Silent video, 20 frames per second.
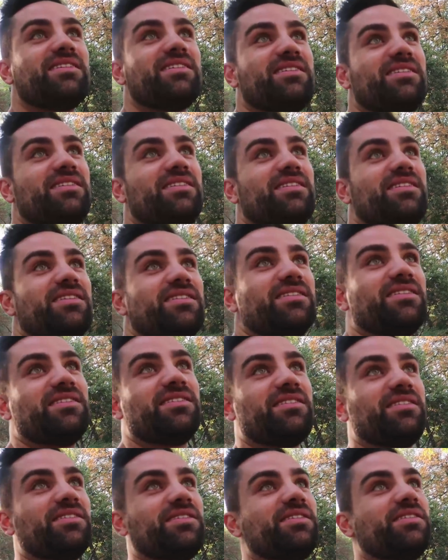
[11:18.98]
Die Kamera
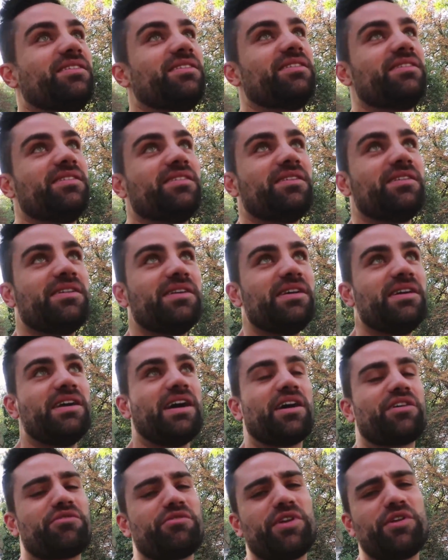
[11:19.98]
guckt mich an.
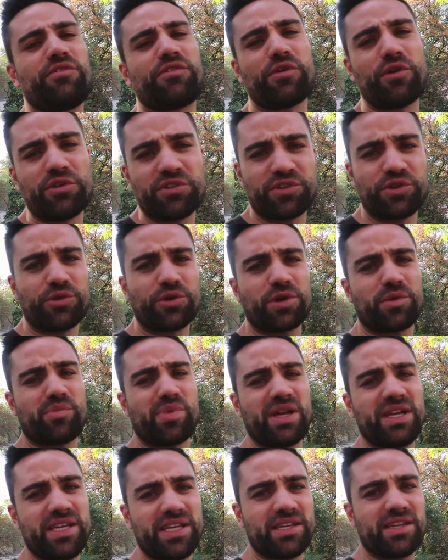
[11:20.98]
Also wenn ihr Frozen Joghurt in
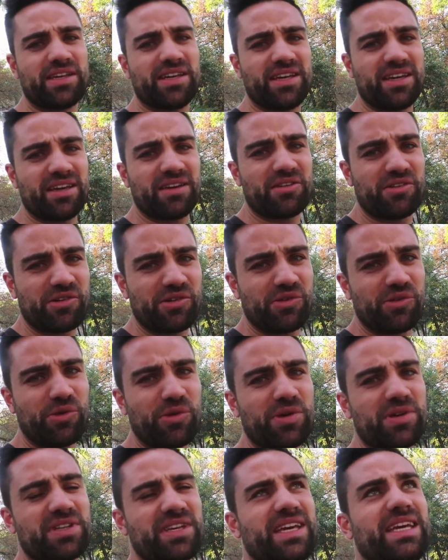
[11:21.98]
Berlin äh,
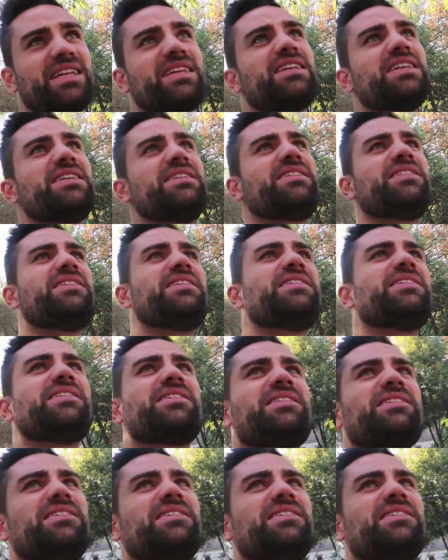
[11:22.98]
holt, geht nicht hier hin.